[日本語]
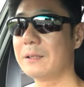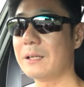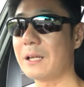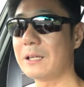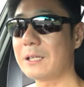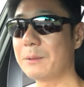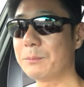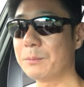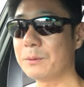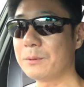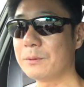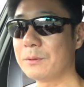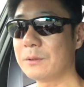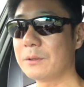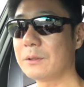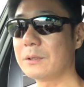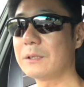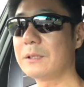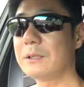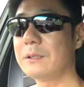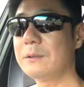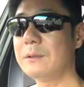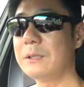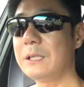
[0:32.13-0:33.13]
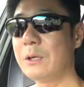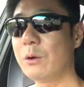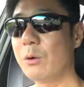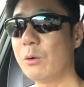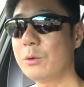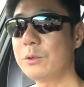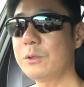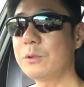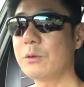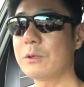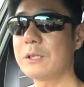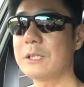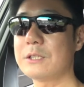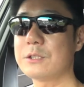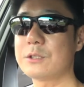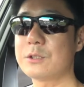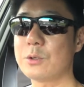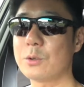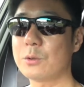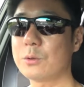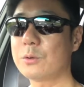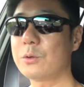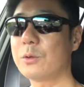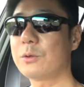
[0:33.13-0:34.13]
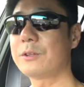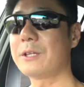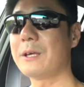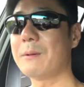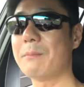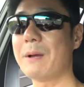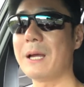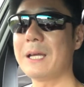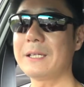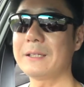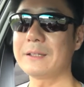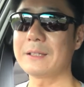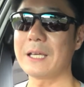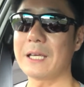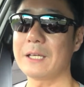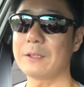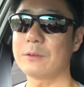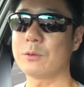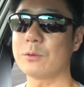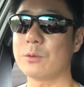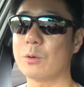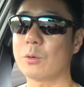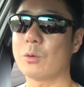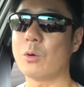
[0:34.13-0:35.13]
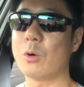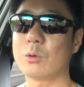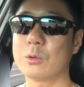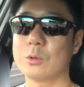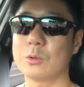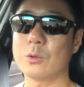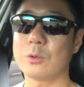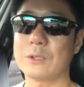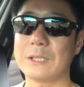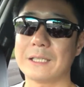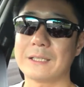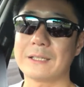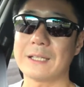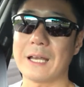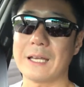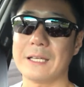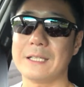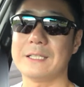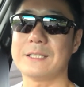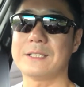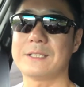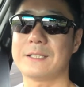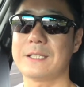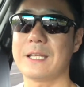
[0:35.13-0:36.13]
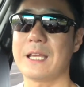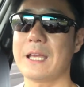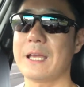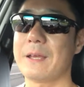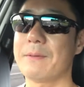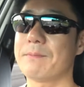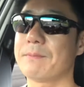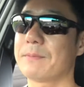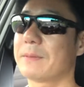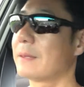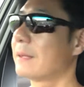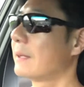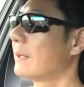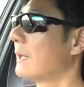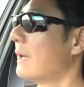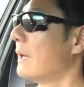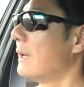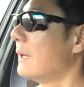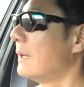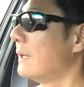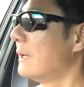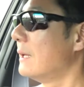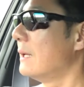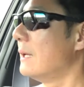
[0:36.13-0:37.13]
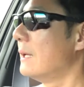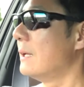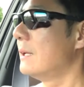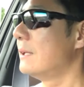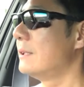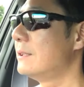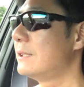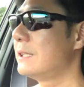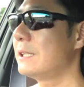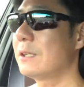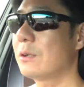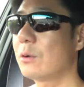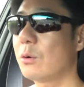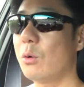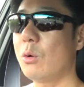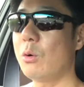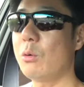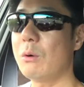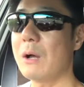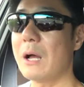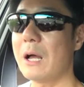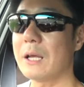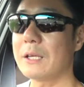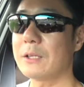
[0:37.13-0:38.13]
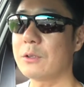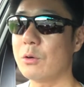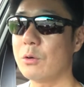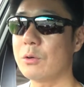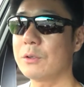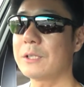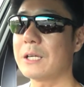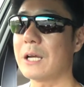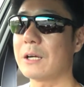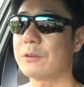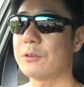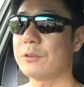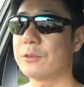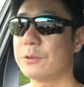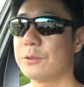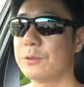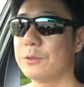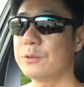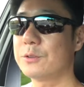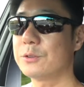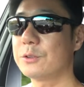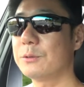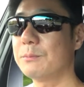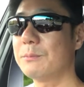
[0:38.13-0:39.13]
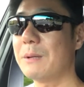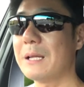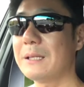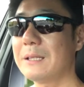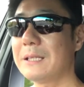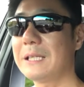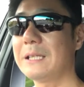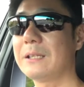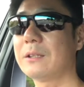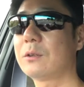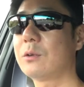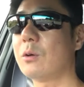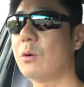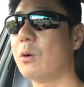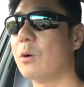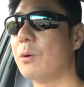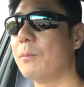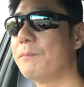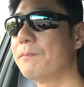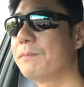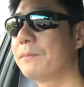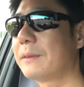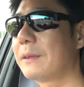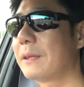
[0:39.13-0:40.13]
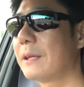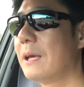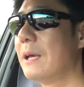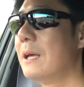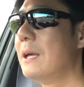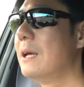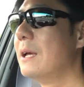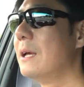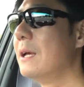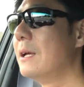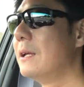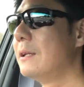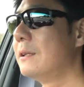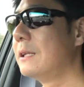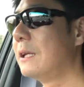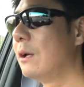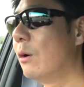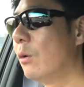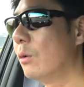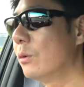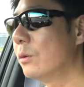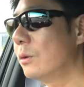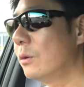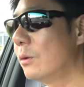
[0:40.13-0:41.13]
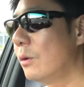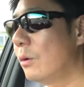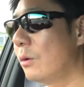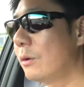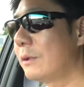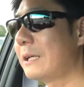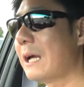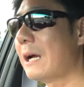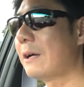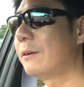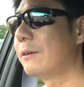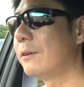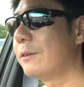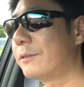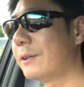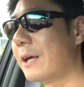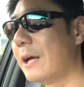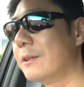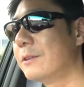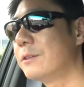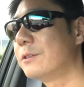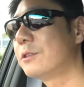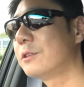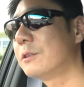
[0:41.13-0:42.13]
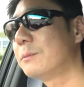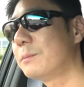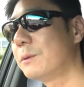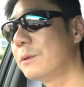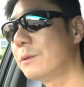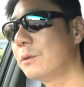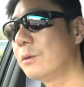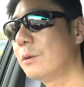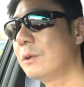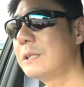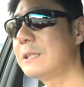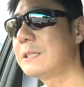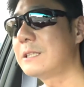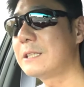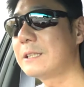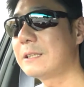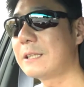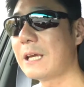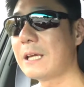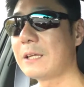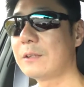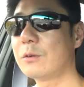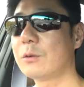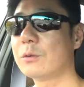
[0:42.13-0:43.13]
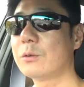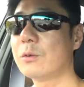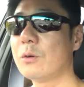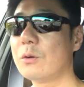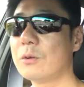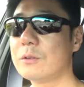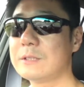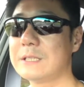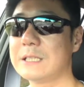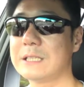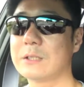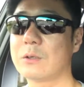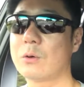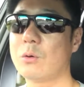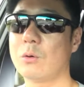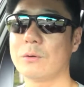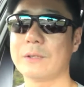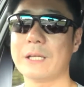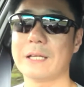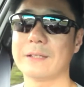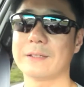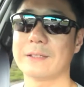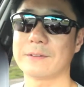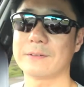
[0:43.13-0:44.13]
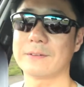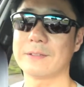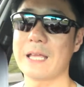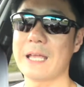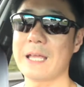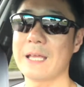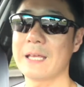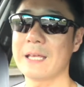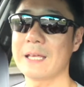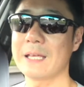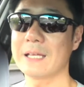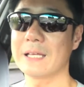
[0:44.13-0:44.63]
何分日本よりちょっと狭い程度の国土に対して人口は400数十万人と日本の約30分の1程度の人口なんですね